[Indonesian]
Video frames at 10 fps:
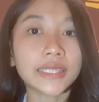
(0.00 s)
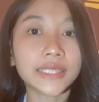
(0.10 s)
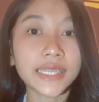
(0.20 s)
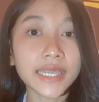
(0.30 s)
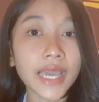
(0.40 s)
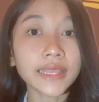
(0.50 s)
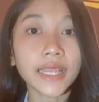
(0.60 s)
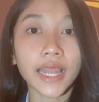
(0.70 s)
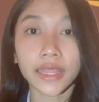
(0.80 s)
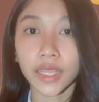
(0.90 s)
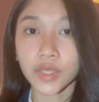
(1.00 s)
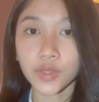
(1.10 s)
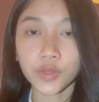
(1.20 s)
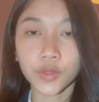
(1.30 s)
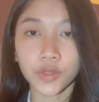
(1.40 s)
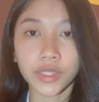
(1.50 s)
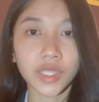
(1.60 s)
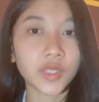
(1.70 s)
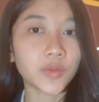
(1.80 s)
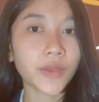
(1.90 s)
Jika telah tersusun
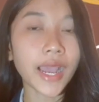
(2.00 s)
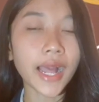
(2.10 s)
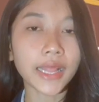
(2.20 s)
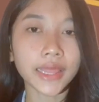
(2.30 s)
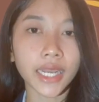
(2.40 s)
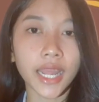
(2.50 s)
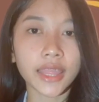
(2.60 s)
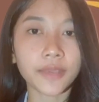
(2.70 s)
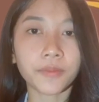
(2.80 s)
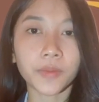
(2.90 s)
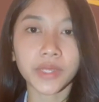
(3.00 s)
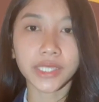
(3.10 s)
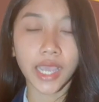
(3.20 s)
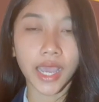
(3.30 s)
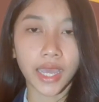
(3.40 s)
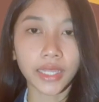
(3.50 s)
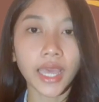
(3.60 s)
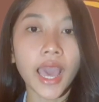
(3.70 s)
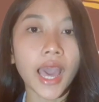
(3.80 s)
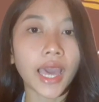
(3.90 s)
sejumlah alternatif pemecahan,
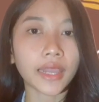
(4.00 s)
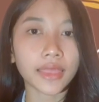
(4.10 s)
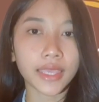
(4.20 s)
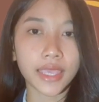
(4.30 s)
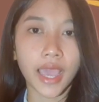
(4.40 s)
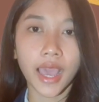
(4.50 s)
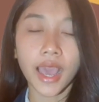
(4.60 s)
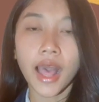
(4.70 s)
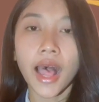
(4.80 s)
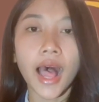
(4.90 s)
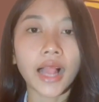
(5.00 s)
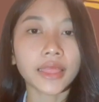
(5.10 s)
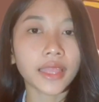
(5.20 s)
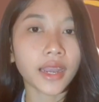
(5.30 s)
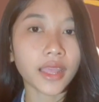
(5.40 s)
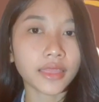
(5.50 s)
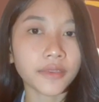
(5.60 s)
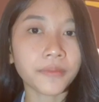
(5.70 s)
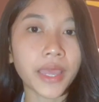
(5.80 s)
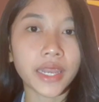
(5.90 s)
artinya
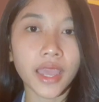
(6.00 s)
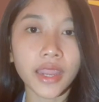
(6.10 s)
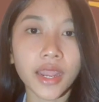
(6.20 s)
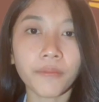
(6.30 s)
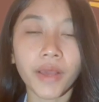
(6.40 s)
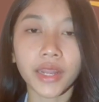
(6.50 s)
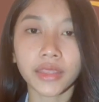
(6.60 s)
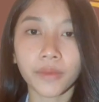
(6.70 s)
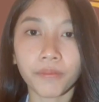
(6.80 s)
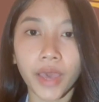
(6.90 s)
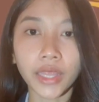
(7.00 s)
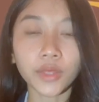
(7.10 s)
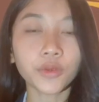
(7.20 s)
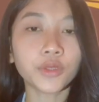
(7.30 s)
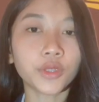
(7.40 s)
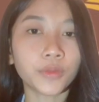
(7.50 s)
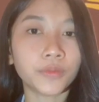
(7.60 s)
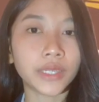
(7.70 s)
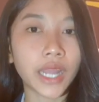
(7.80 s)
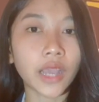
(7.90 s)
alternatif mana yang paling tepat untuk
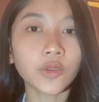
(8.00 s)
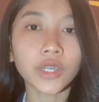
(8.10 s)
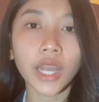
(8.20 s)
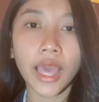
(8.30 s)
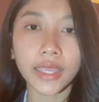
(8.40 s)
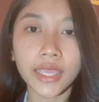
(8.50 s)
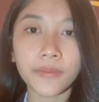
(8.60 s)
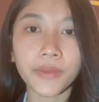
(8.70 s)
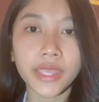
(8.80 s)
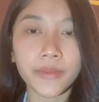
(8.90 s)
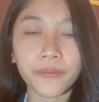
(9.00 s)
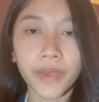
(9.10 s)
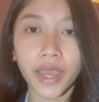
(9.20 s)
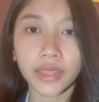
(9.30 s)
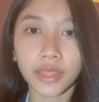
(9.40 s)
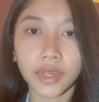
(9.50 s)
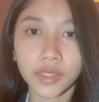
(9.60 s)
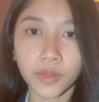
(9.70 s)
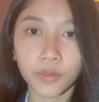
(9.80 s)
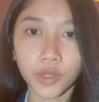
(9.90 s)
menanggulangi penyimpangan
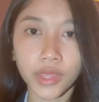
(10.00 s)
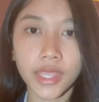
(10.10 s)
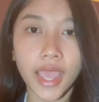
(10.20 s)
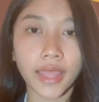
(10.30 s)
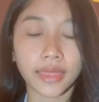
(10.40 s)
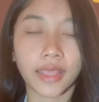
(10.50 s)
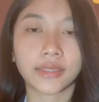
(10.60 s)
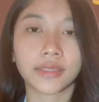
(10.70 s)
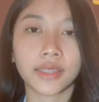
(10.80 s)
tersebut di atas.